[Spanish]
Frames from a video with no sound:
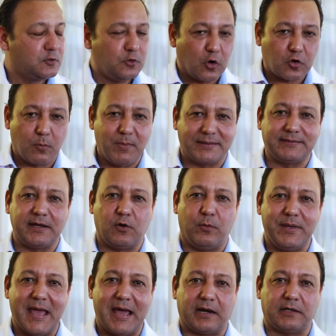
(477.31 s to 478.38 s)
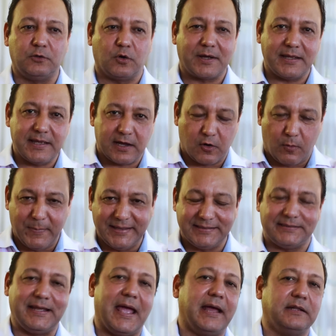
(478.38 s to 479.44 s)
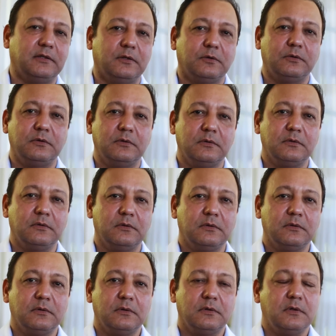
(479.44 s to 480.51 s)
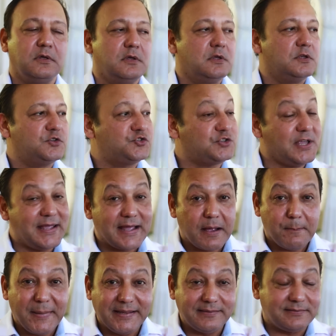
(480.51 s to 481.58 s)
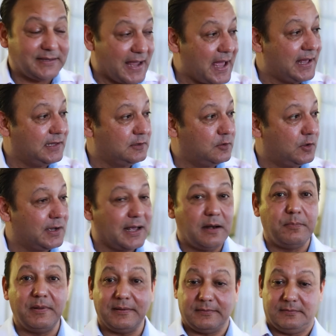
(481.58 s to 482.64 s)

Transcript: no como este gobierno que llegó mintiendo. Siguen mintiendo en el